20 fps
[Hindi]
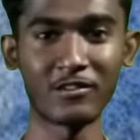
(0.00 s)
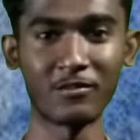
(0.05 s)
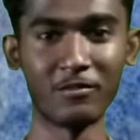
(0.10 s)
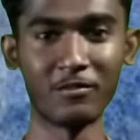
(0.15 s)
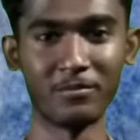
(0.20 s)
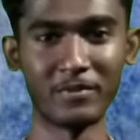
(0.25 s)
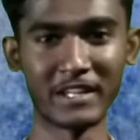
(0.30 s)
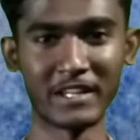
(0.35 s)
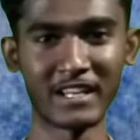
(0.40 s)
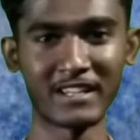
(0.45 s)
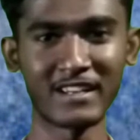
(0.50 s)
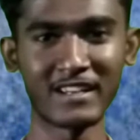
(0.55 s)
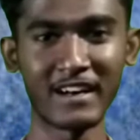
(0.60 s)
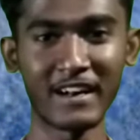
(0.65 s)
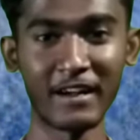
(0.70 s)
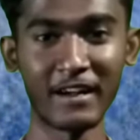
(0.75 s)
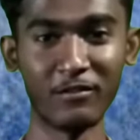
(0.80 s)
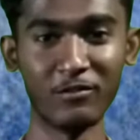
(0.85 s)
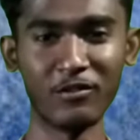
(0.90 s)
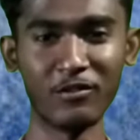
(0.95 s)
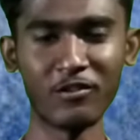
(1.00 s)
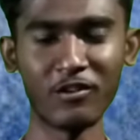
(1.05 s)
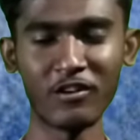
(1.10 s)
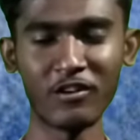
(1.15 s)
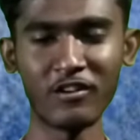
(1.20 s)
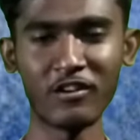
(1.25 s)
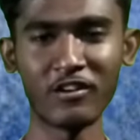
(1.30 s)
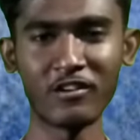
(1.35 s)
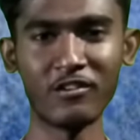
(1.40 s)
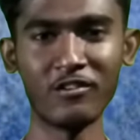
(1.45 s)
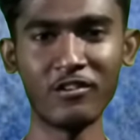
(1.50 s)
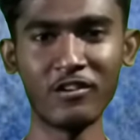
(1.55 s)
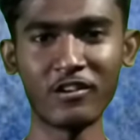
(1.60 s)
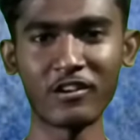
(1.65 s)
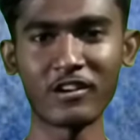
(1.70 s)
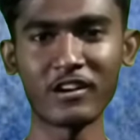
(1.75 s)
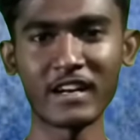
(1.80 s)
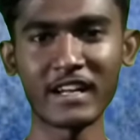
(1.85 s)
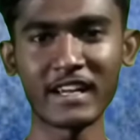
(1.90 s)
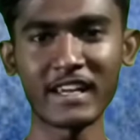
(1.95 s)
तो पता चल रहा है उन लो, उन
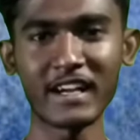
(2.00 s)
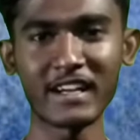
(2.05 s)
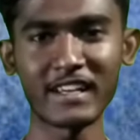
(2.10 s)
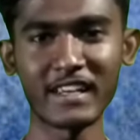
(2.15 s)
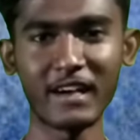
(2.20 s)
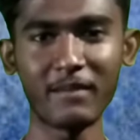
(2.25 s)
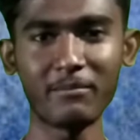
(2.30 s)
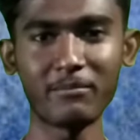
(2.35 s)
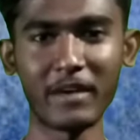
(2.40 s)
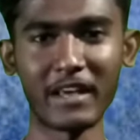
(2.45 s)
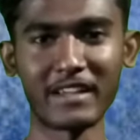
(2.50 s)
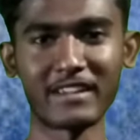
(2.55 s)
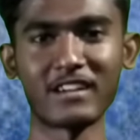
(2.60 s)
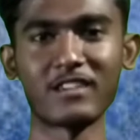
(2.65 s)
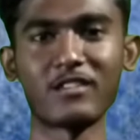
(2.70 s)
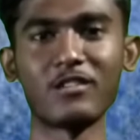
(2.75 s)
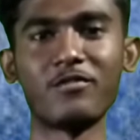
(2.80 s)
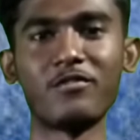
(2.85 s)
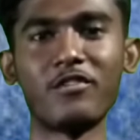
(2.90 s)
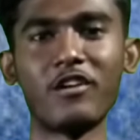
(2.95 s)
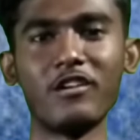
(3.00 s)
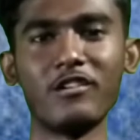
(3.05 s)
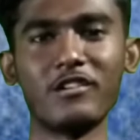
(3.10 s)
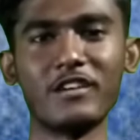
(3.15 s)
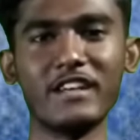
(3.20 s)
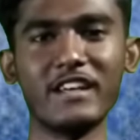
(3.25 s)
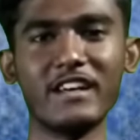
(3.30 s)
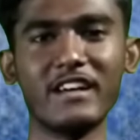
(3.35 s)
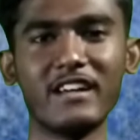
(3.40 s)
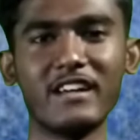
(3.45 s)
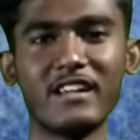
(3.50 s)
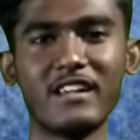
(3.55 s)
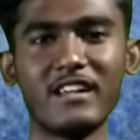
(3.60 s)
लोगों ने क्या किया पैसन को फॉलो किया